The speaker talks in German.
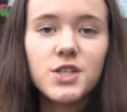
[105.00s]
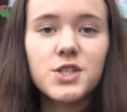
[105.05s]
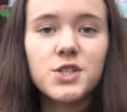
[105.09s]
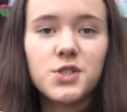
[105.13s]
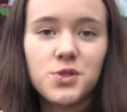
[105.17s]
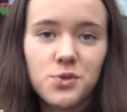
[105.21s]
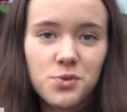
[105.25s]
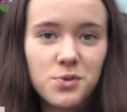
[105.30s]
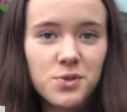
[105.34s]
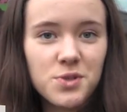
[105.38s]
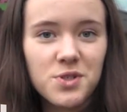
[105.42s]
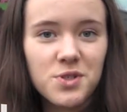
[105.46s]

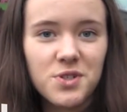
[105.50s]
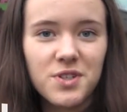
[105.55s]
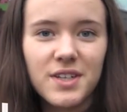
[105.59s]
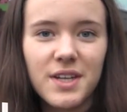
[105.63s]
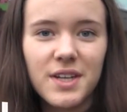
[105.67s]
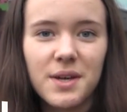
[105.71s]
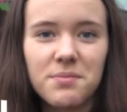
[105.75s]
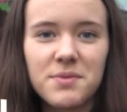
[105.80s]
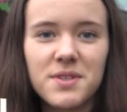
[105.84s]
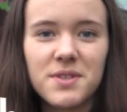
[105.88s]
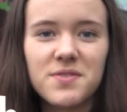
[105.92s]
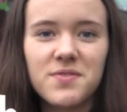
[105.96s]
Schultüten
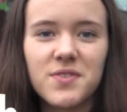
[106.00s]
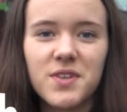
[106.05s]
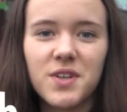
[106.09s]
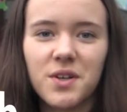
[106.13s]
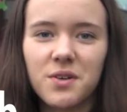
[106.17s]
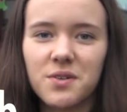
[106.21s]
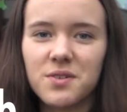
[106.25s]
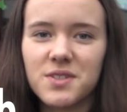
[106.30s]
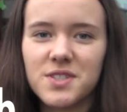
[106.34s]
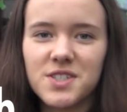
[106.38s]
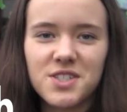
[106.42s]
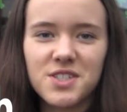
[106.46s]
gibt es für die
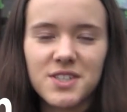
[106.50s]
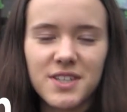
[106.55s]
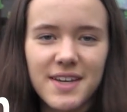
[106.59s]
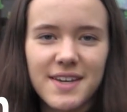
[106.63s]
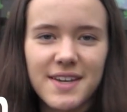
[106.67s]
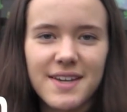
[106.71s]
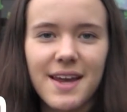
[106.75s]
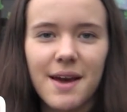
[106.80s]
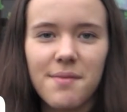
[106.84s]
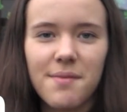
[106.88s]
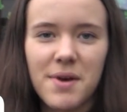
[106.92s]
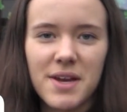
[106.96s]
russischen
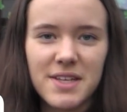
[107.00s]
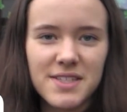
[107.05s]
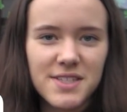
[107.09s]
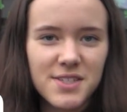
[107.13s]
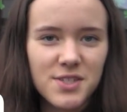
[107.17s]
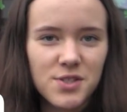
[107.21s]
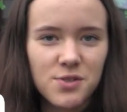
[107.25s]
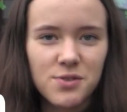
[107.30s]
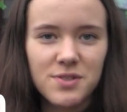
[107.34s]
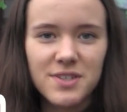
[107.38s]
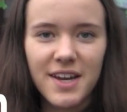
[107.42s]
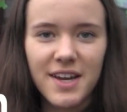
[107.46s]
Kinder am ersten
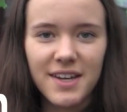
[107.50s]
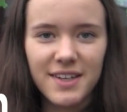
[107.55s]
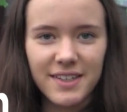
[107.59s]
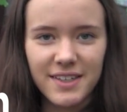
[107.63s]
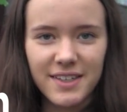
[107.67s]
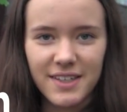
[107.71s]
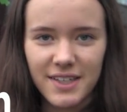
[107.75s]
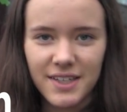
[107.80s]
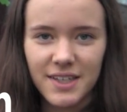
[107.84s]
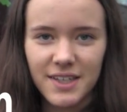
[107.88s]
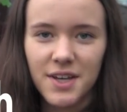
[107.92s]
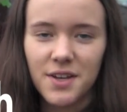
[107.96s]
Schultag
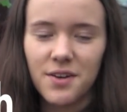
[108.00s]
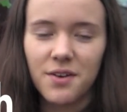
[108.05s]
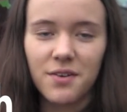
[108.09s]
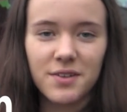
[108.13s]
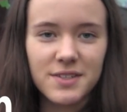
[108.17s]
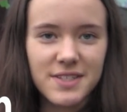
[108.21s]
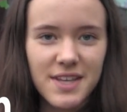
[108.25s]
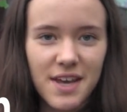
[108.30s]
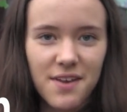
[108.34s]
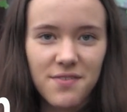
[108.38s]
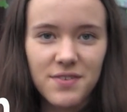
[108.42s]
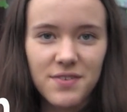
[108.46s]
nicht, nur
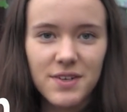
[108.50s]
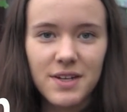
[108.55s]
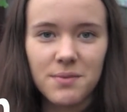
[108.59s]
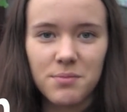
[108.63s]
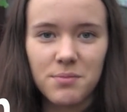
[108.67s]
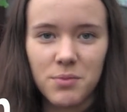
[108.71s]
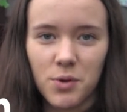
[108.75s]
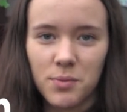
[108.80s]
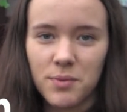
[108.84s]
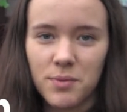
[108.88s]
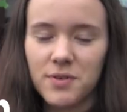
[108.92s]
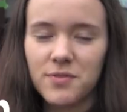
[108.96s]
sehr viele
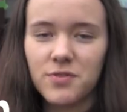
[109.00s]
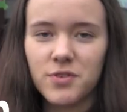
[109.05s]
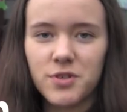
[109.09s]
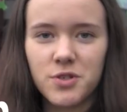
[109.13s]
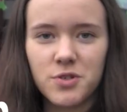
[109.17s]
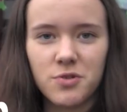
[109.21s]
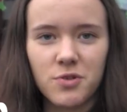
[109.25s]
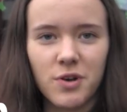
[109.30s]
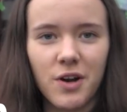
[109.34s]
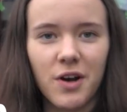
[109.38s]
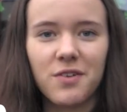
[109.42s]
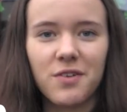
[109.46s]
Blumen für
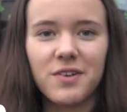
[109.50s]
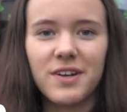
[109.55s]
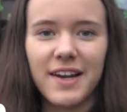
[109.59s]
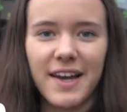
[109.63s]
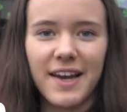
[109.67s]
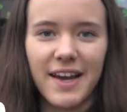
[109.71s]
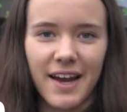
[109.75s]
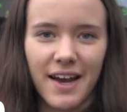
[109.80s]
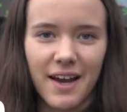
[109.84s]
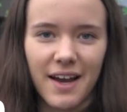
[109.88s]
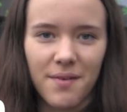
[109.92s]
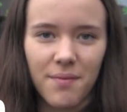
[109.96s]
Schüler und
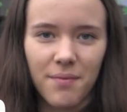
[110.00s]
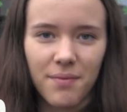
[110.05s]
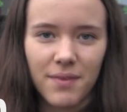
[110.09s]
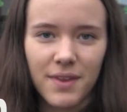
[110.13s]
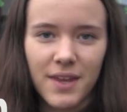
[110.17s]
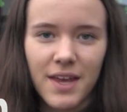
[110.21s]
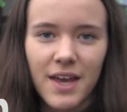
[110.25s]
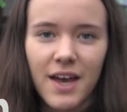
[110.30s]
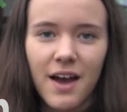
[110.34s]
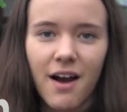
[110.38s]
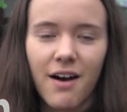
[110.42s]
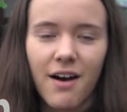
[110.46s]
Lehrer.
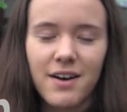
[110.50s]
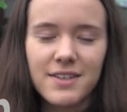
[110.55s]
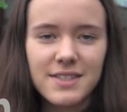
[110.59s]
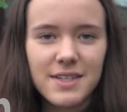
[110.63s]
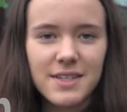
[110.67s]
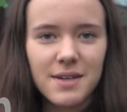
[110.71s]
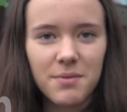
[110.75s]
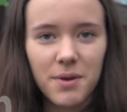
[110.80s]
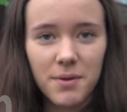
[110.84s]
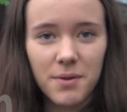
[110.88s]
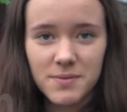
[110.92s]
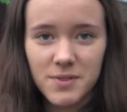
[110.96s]

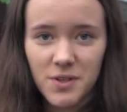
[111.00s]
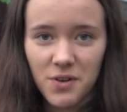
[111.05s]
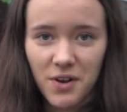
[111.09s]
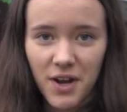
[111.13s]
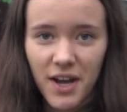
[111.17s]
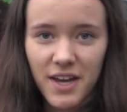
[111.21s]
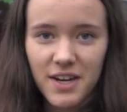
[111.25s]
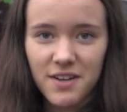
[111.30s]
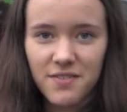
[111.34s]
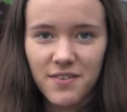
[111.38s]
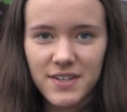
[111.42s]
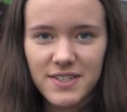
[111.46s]
Außerdem gibt es auch
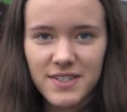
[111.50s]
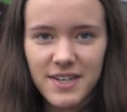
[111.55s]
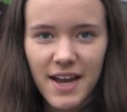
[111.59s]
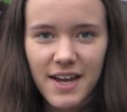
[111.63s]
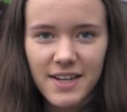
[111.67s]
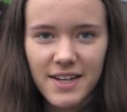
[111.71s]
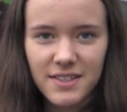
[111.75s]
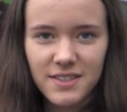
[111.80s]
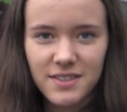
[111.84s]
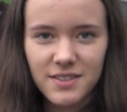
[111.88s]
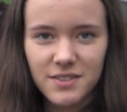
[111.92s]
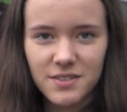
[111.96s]
keine
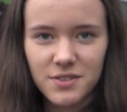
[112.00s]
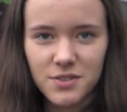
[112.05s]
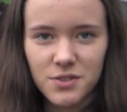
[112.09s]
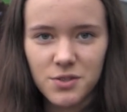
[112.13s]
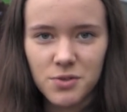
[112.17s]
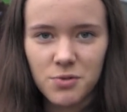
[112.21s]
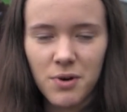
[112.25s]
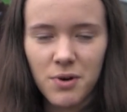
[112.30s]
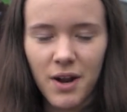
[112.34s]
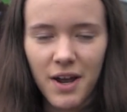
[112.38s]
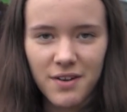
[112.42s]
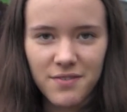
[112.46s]
verteilten
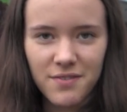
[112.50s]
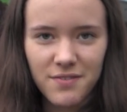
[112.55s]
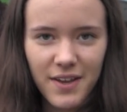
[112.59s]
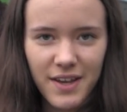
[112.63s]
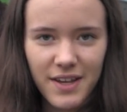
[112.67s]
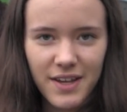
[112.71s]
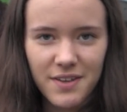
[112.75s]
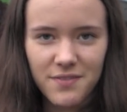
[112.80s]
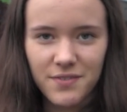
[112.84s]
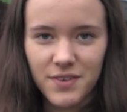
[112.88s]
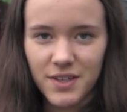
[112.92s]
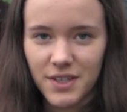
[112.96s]

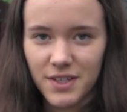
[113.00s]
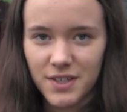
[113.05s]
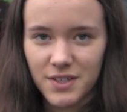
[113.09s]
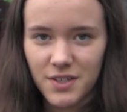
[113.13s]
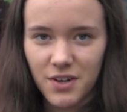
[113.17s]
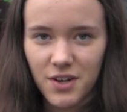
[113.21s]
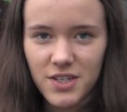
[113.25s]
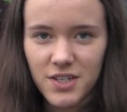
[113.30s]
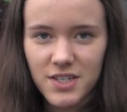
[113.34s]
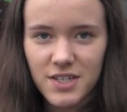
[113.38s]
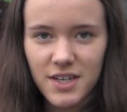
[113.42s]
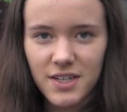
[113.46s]
Schulanfänge wie in
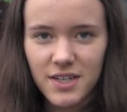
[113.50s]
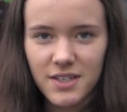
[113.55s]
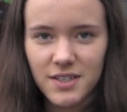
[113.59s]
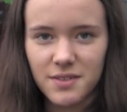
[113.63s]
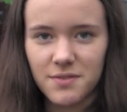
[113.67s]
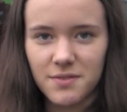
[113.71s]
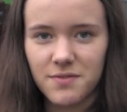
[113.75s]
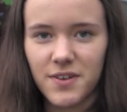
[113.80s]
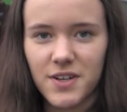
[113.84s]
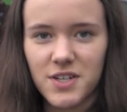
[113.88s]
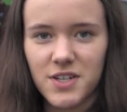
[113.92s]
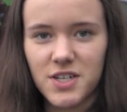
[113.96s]
Deutschland
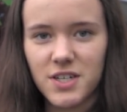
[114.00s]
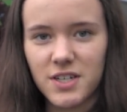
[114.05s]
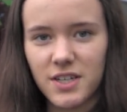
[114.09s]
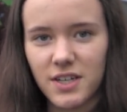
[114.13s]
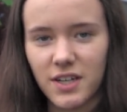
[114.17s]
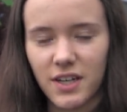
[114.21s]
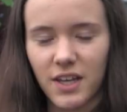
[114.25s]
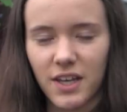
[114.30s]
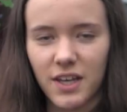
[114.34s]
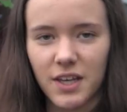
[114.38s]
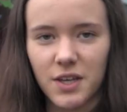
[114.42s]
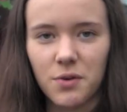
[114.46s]
in
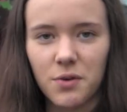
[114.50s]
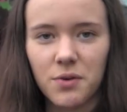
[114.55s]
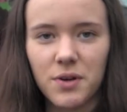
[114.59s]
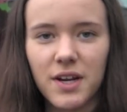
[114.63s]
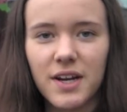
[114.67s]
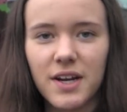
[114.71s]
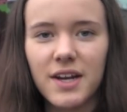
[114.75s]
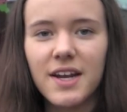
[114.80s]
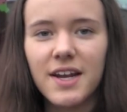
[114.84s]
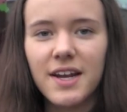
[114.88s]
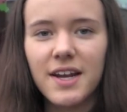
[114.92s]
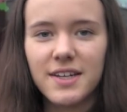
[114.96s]
verschiedenen
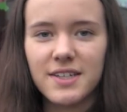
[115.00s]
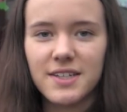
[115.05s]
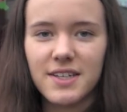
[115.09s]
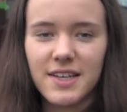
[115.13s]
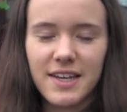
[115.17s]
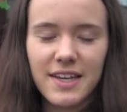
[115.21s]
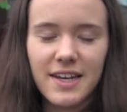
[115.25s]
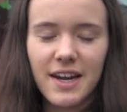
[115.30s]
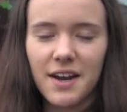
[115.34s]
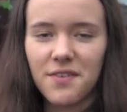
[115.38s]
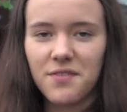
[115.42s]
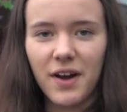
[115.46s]
Regionen, die
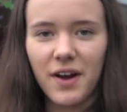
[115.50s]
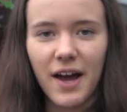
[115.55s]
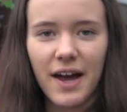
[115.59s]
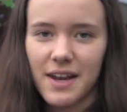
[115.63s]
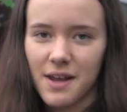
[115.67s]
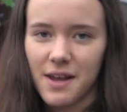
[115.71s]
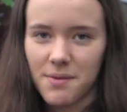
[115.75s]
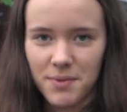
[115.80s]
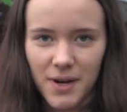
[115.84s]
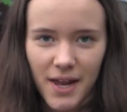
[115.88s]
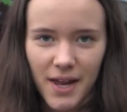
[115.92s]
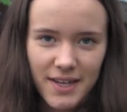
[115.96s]
gehen einfach
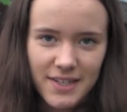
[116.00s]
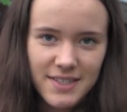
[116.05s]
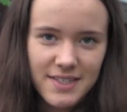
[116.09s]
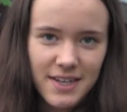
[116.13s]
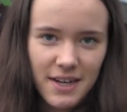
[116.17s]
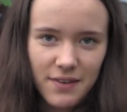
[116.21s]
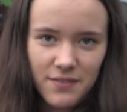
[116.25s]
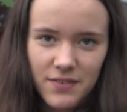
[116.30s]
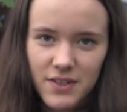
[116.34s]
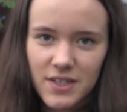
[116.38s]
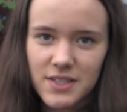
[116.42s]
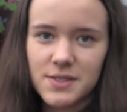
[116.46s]
alle am gleichen
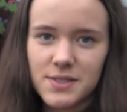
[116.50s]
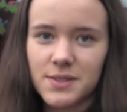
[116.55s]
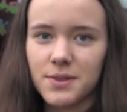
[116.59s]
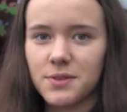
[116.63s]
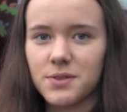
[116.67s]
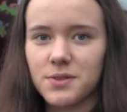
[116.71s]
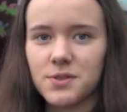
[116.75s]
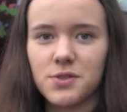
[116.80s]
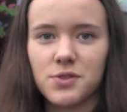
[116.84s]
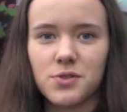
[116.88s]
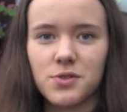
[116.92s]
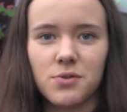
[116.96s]
Tag wieder zurück
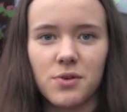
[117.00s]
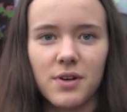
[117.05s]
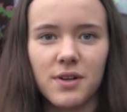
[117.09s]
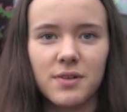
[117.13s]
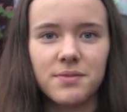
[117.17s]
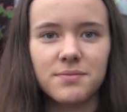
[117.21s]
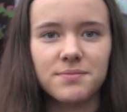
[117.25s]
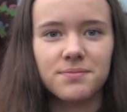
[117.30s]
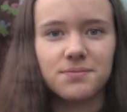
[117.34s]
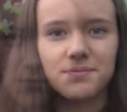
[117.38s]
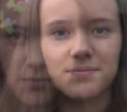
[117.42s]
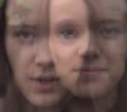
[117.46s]
zur Schule.
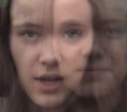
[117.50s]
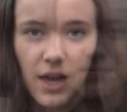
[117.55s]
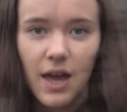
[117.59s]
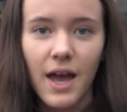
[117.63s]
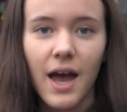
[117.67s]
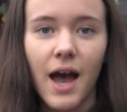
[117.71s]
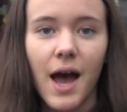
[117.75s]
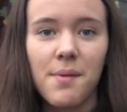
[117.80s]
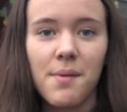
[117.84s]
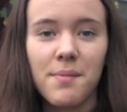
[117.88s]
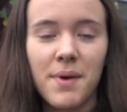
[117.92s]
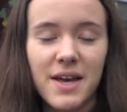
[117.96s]

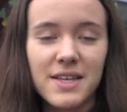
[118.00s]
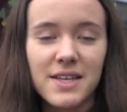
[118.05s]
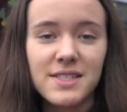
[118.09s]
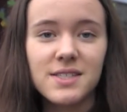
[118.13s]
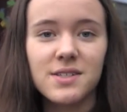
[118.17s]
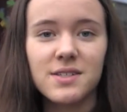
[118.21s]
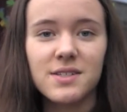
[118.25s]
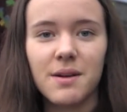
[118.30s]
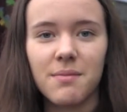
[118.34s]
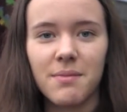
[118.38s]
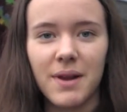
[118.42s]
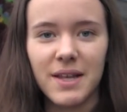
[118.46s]
Am
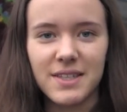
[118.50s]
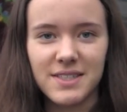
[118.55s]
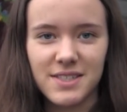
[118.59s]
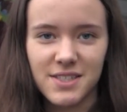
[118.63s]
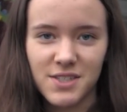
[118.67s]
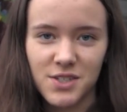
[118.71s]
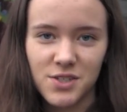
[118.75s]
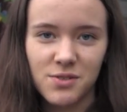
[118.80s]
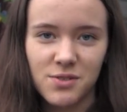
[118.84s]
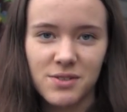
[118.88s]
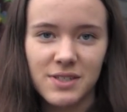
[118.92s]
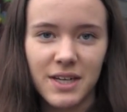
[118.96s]
ersten und am
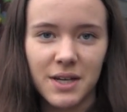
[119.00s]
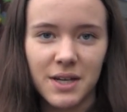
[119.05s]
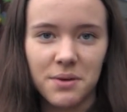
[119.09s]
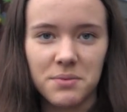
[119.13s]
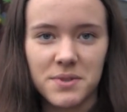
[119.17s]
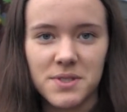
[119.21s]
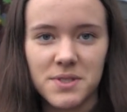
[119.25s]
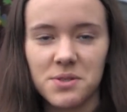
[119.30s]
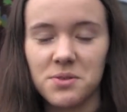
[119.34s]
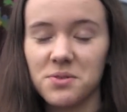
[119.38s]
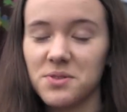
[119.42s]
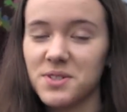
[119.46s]
letzten Schultag gibt
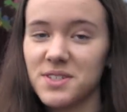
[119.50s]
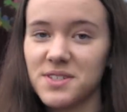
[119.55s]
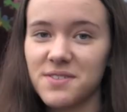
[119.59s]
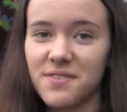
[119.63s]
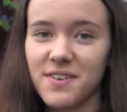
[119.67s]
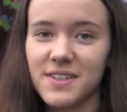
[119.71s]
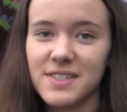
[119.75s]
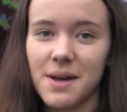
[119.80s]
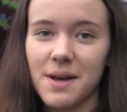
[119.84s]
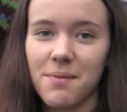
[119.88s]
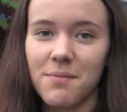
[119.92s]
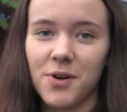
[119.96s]
es große
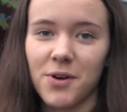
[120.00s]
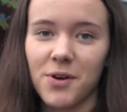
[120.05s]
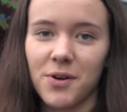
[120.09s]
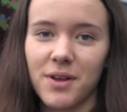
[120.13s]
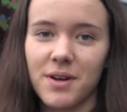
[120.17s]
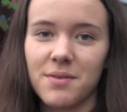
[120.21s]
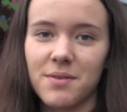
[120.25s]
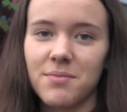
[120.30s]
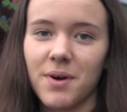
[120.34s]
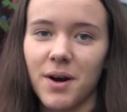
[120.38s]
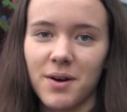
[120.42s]
Versammlungen im